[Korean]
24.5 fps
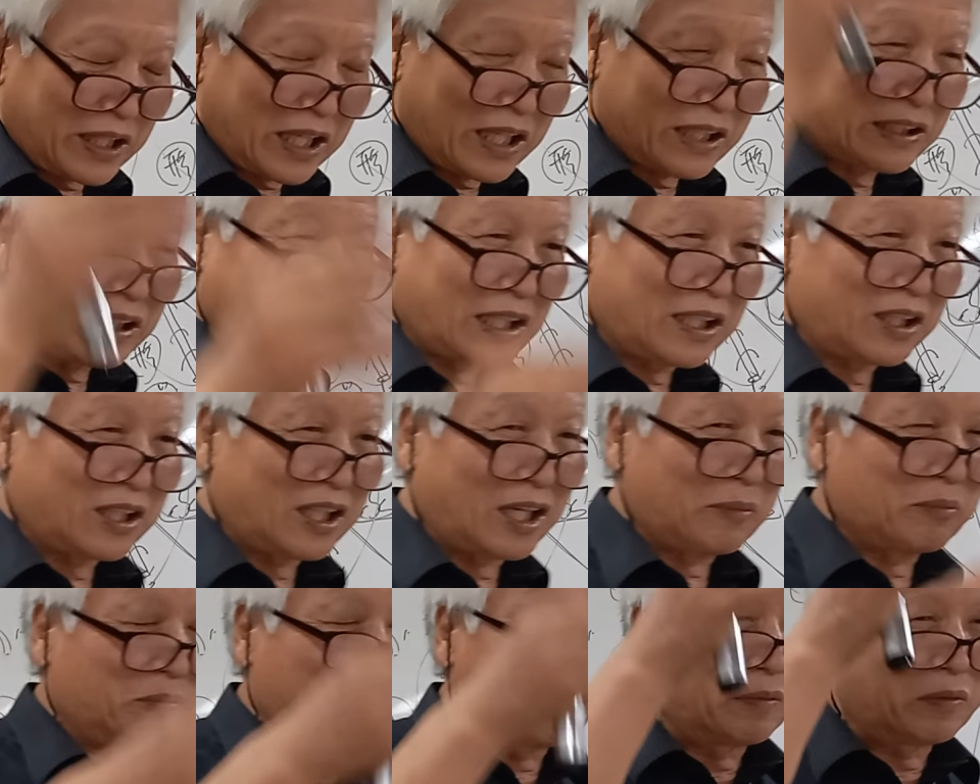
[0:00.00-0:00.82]

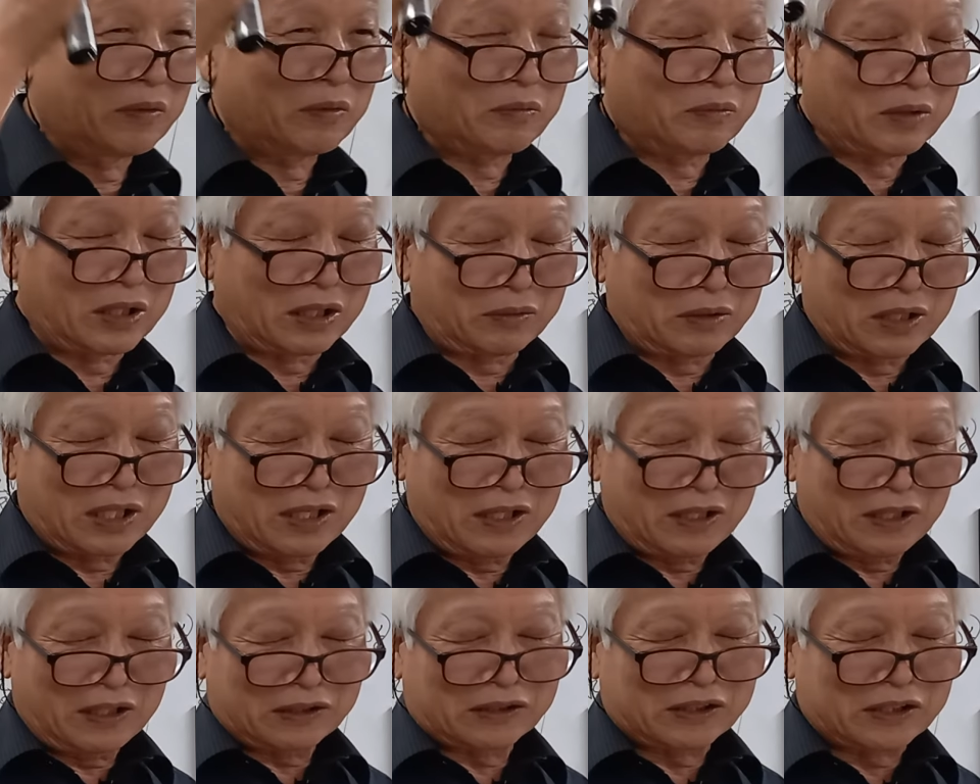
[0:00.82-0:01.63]
깨달아가
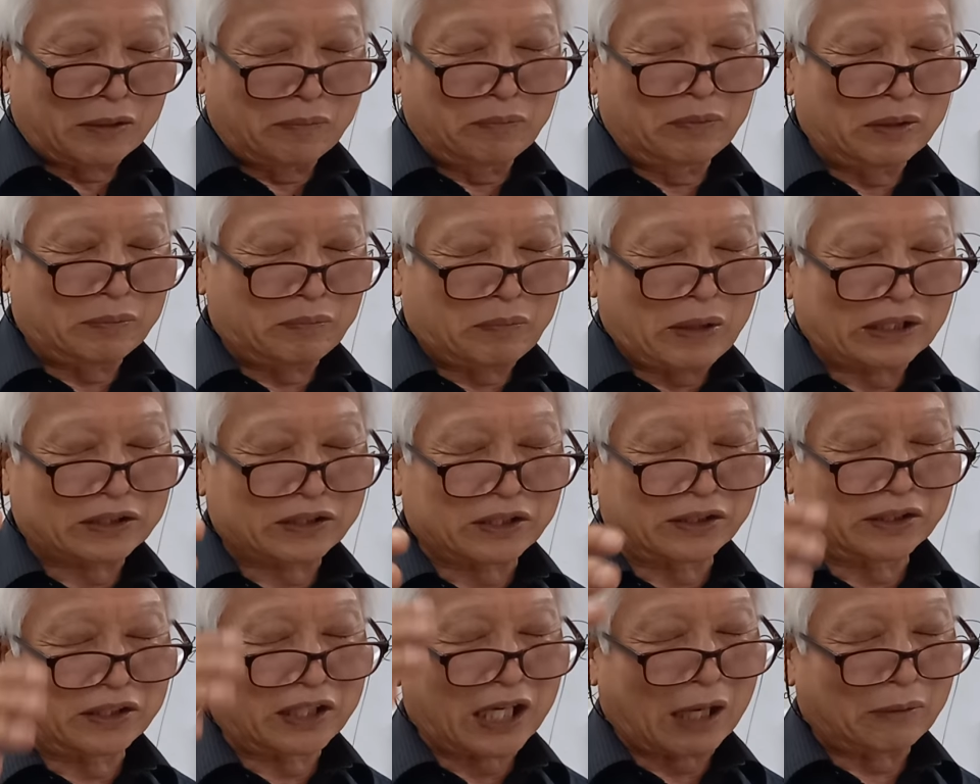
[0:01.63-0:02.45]
전민
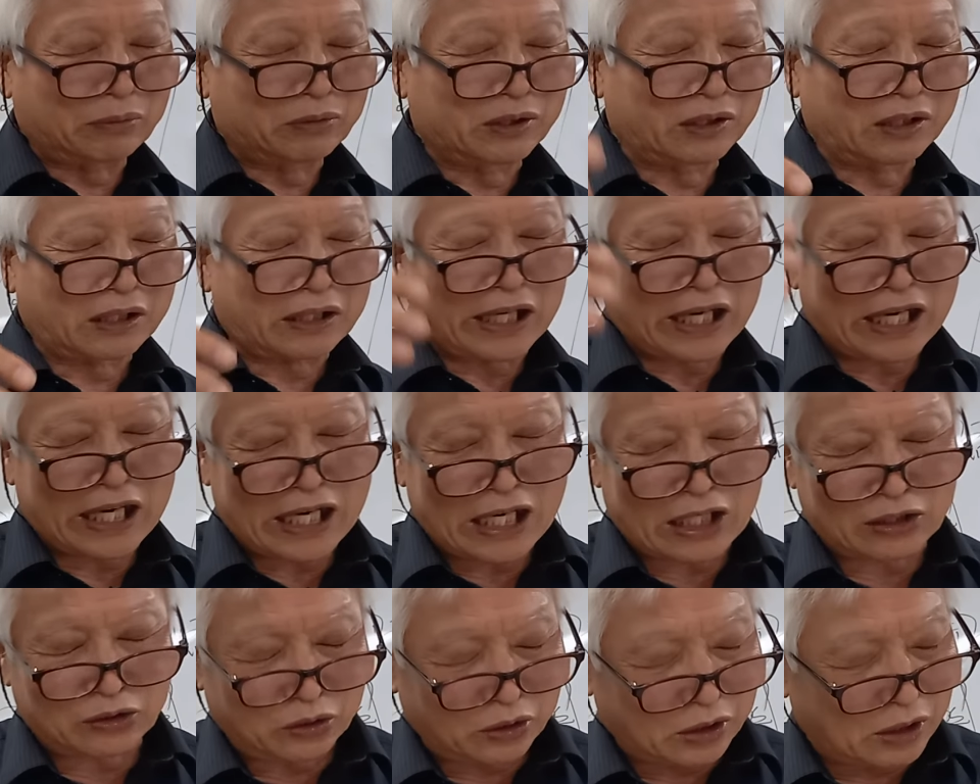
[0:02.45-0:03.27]
백성들 앞서
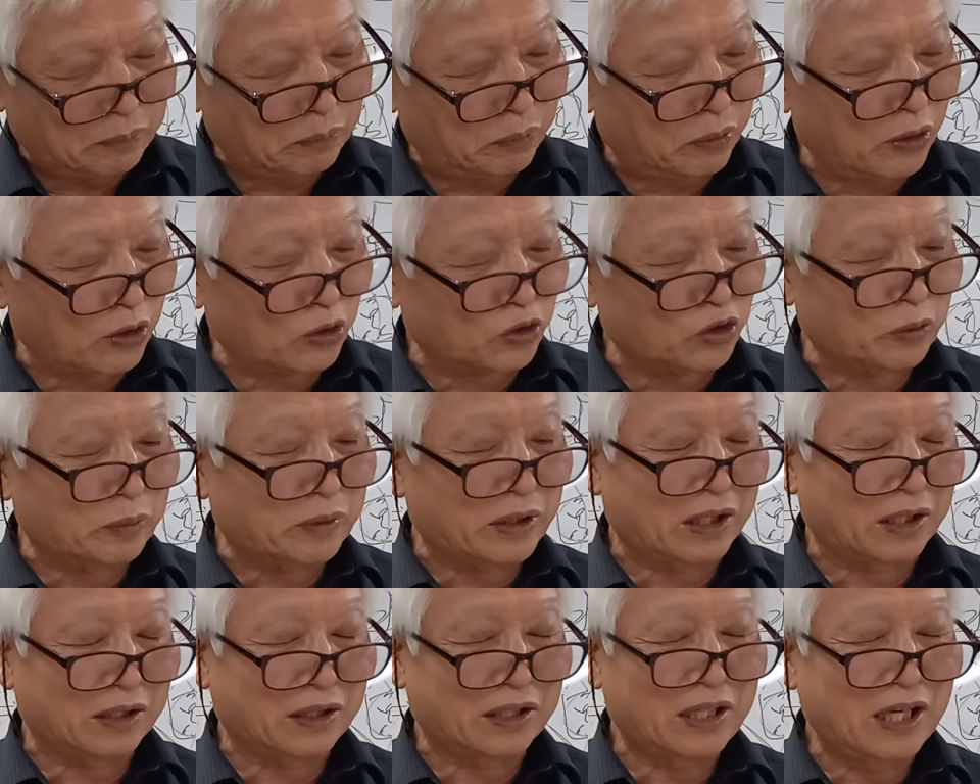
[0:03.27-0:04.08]
계속 그걸
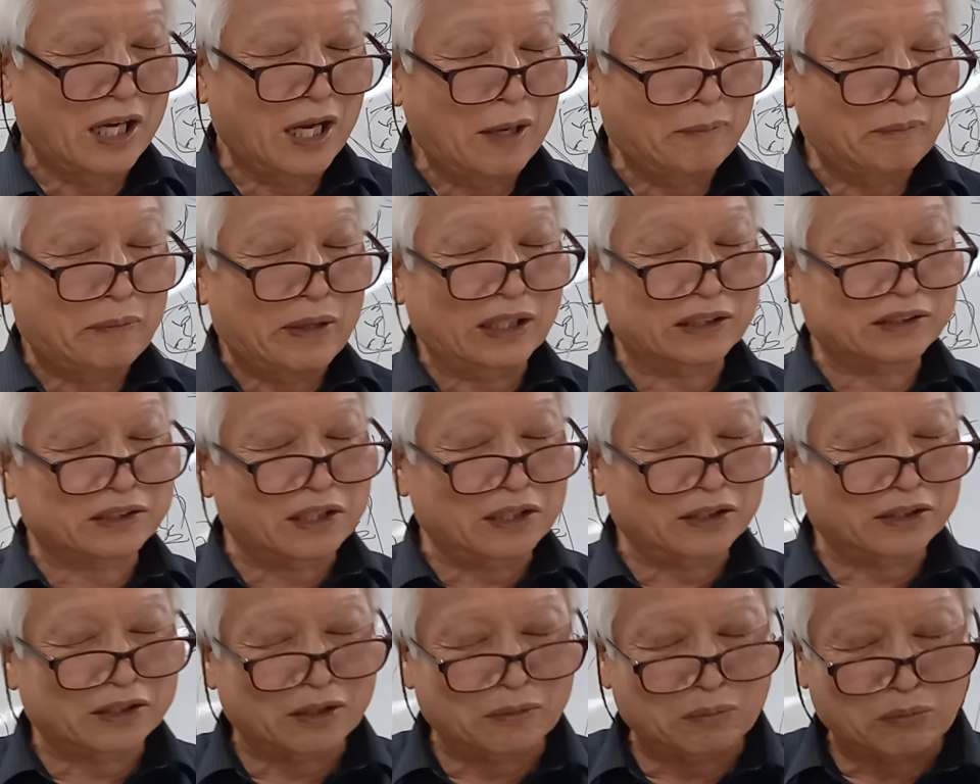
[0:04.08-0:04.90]
풀어주면은
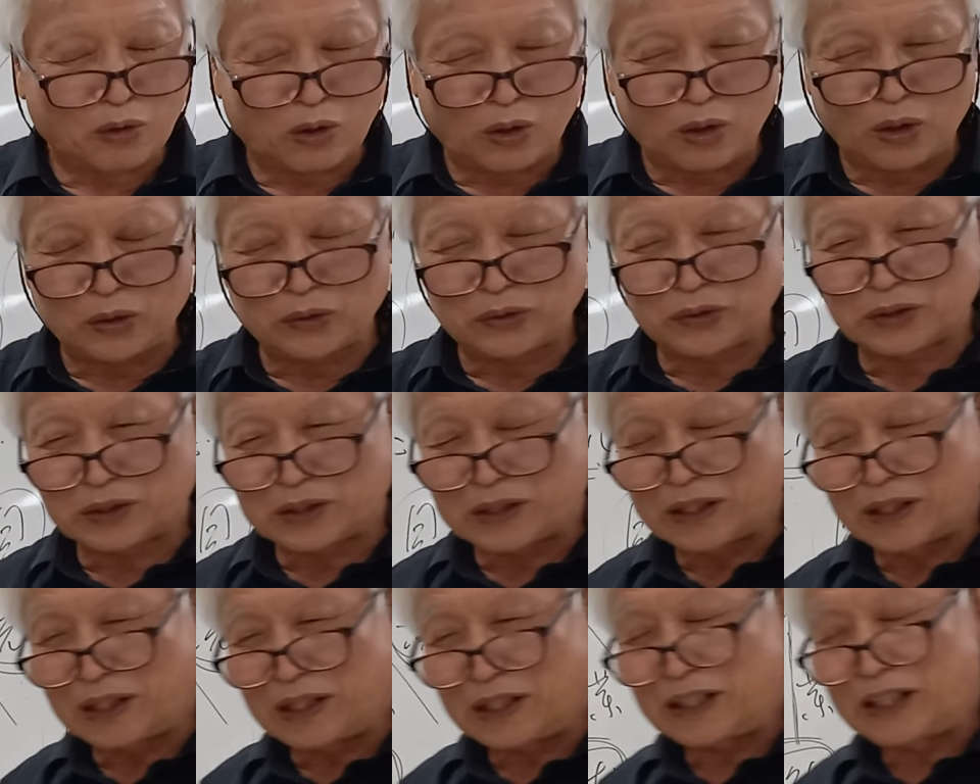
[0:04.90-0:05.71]
백성들은 모두
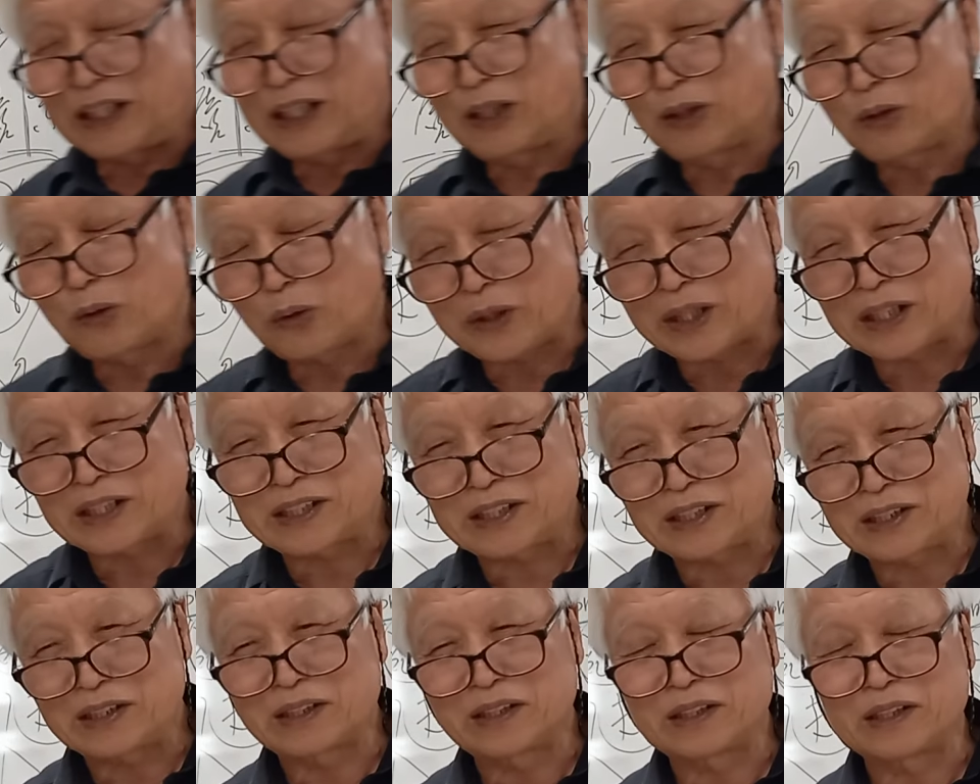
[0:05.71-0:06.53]
그걸 이롭게
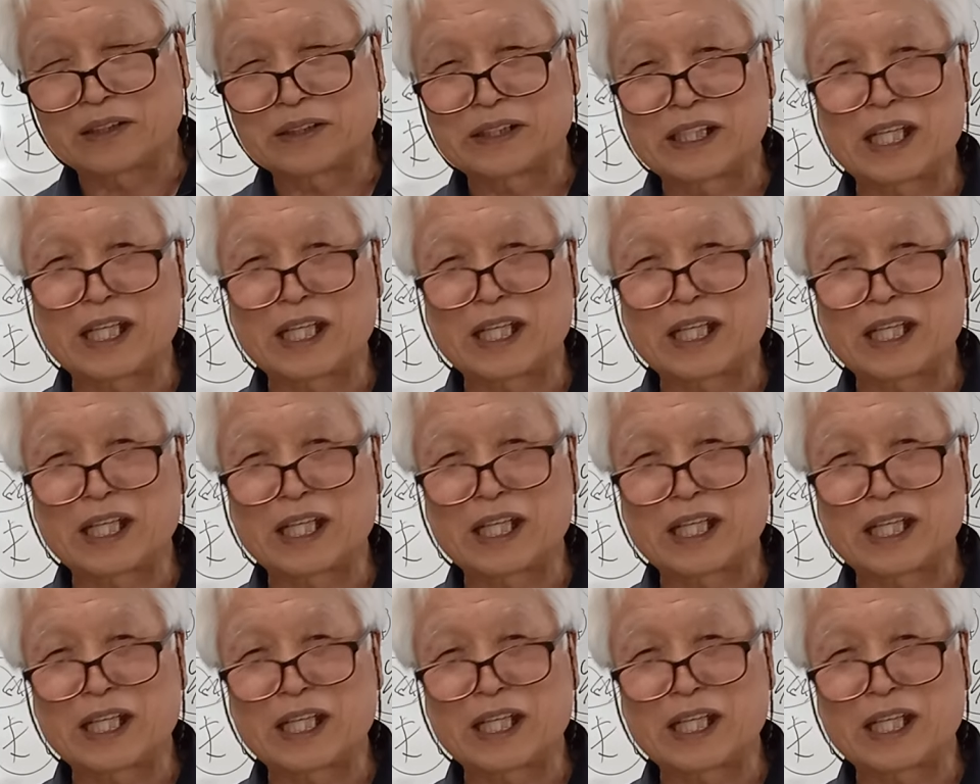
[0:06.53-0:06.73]
쓰는 거.